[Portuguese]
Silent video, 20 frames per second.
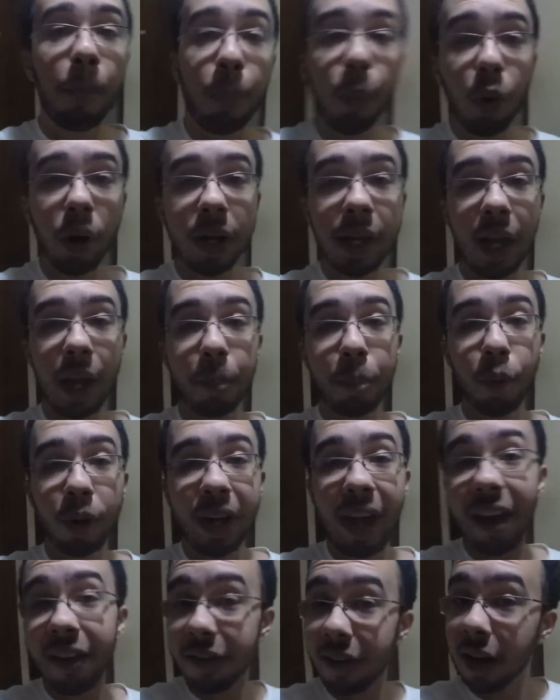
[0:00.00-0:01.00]
Por quê?
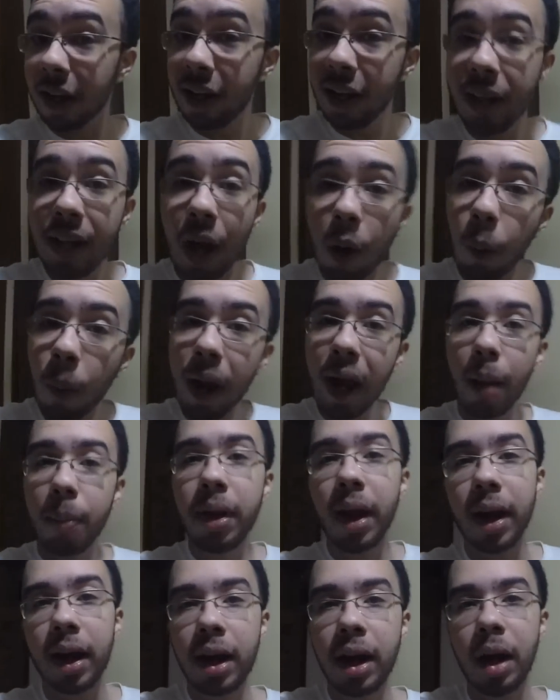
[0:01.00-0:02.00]
Porque essa aqui não é a
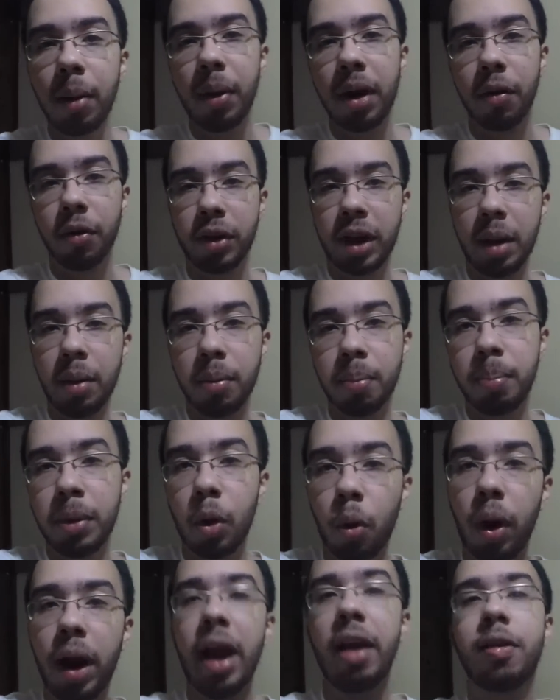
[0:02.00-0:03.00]
minha câmera. Quem me
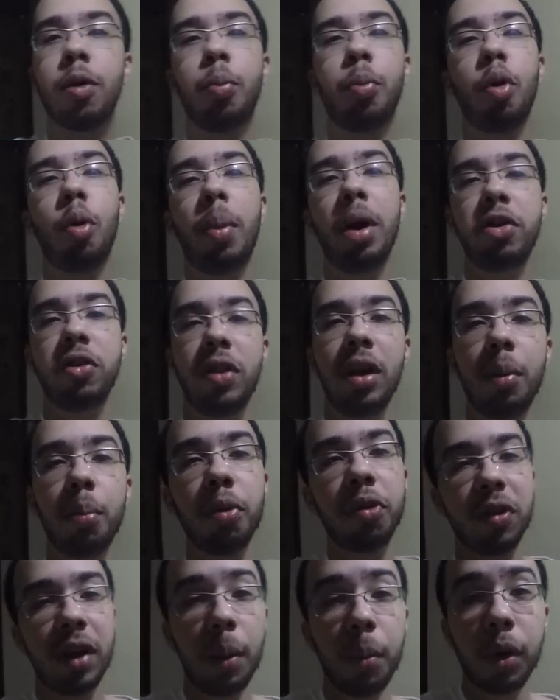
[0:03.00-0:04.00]
conhece há um pouco mais
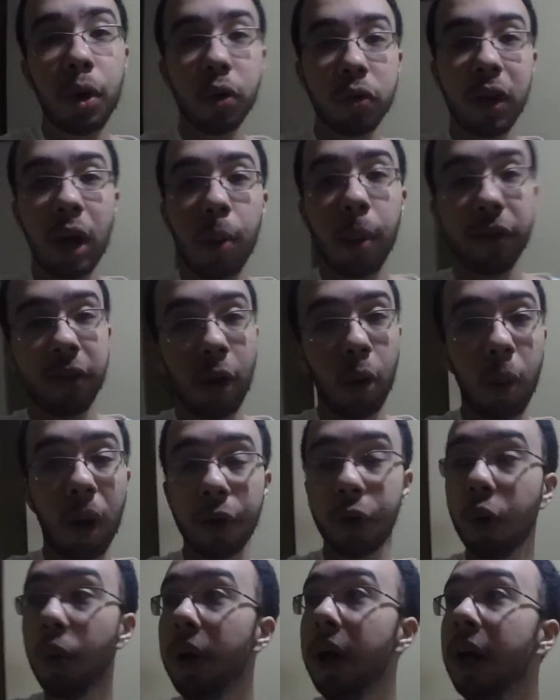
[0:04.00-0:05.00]
tempo sabe que eu tenho uma
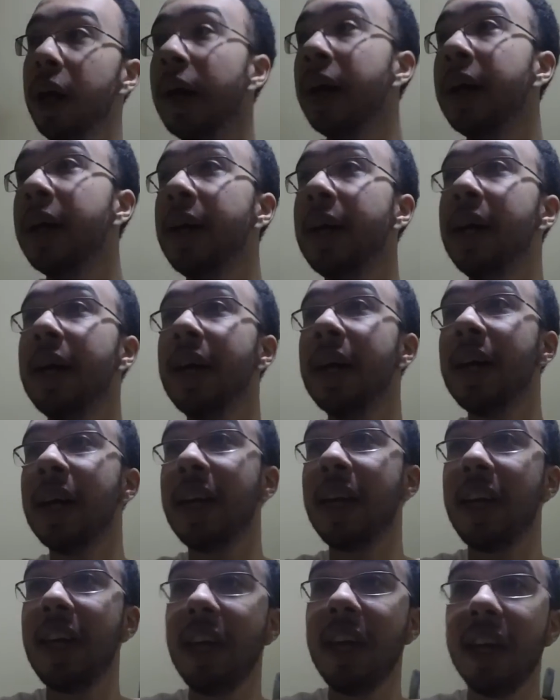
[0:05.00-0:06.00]
T4i
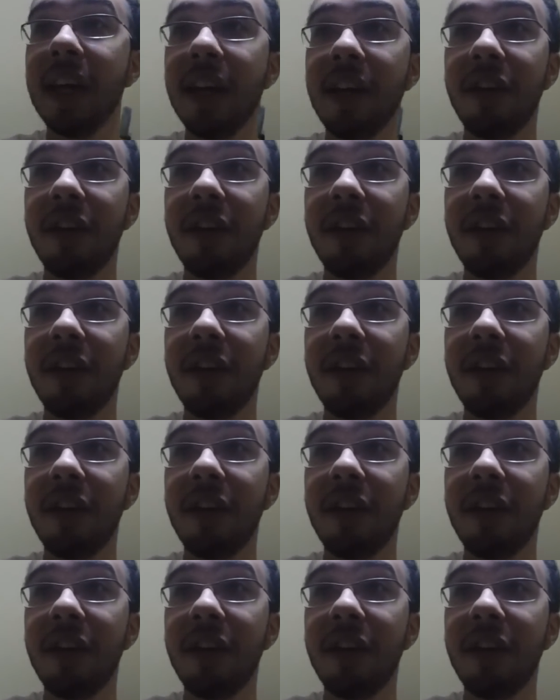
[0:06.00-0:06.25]
que